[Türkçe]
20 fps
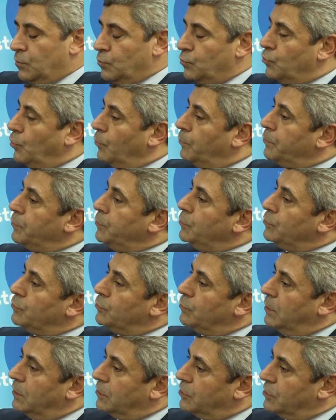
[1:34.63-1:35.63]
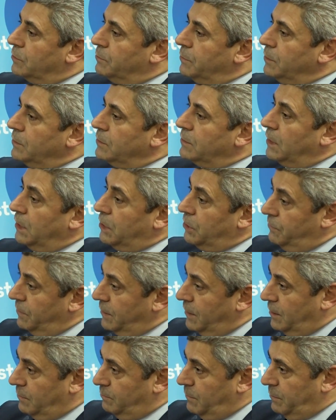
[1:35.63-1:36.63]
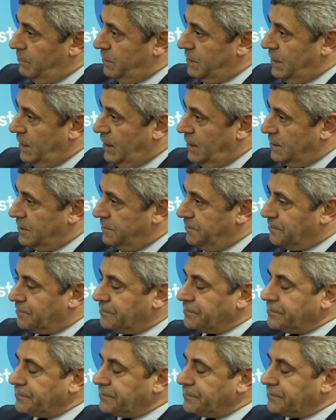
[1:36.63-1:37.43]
Toplu ulaşımı teşvik etmemiz lazım.